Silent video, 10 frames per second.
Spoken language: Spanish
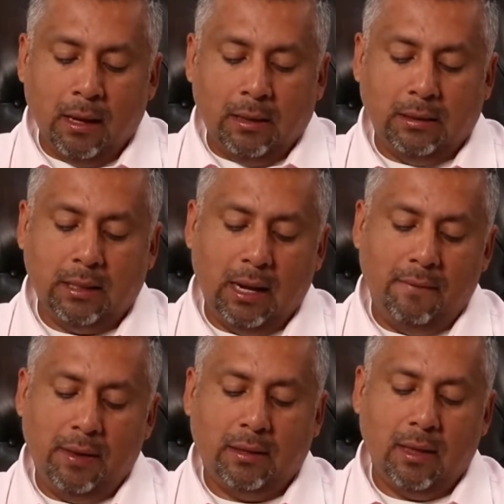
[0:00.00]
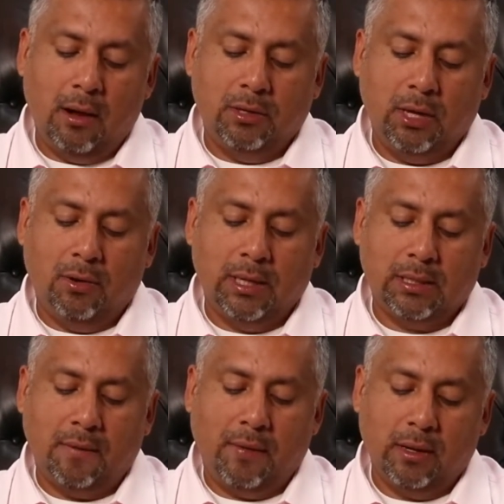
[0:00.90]
Dice, levita de los hijos de
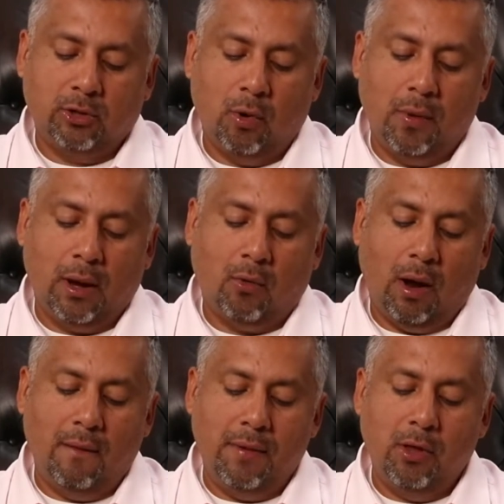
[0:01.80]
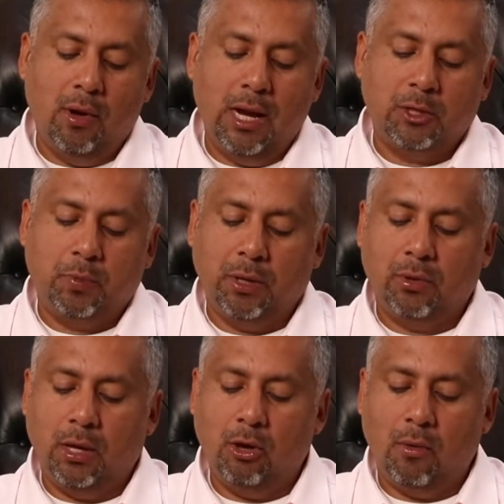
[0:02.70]
Zafar sobre el cual vino el Espíritu
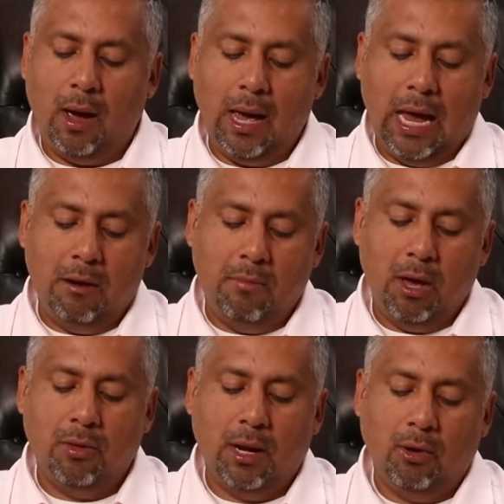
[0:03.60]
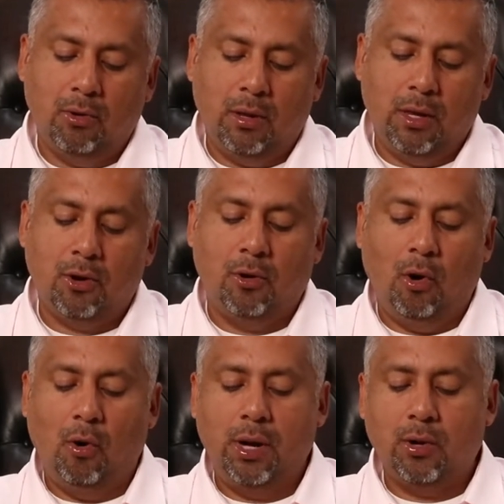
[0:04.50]
de Jehová en medio de la reunión y dijo,
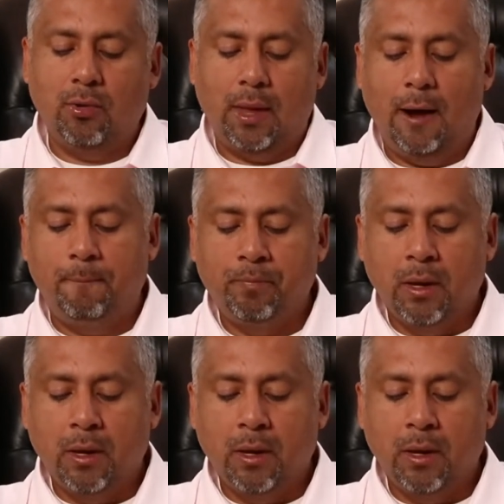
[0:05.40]
oír Judá